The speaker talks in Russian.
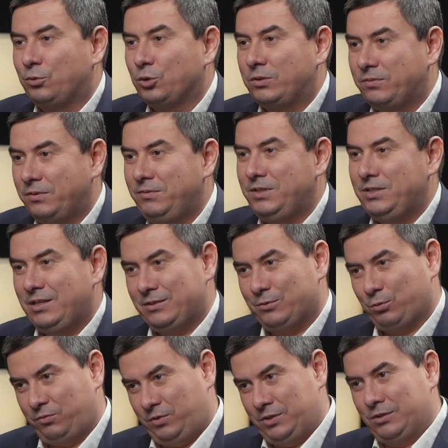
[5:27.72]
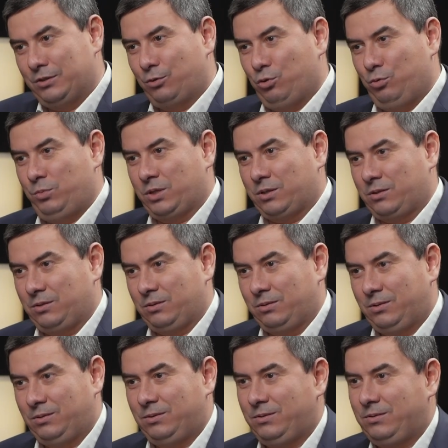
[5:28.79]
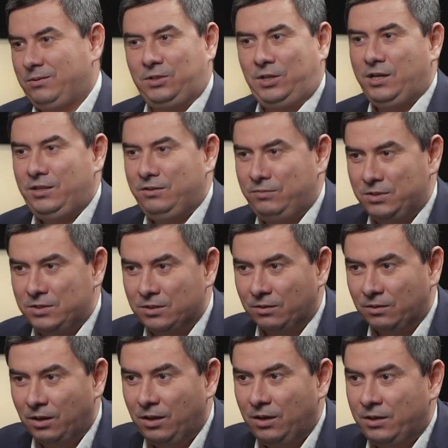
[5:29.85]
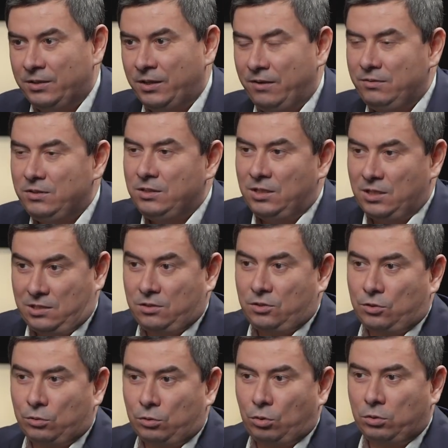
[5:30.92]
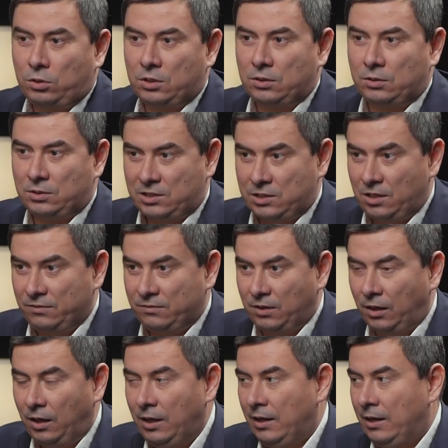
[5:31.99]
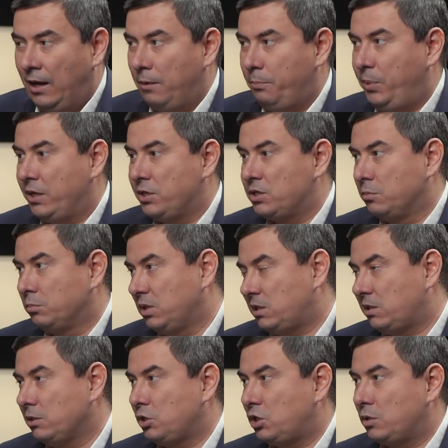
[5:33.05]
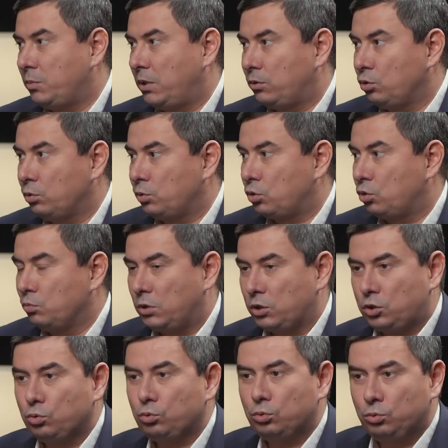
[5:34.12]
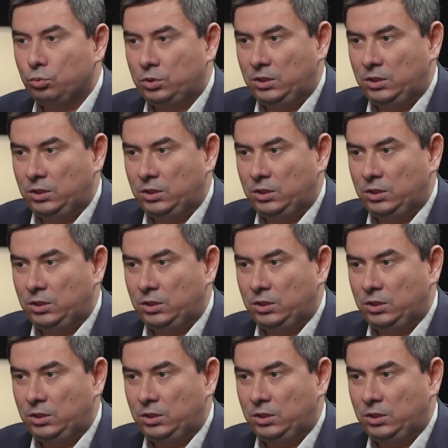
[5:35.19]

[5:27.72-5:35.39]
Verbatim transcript: вот вы видели его в виде документа? Я не видел. Я, я слышал только слова. Опять же, мы слышим о том, что маршрутную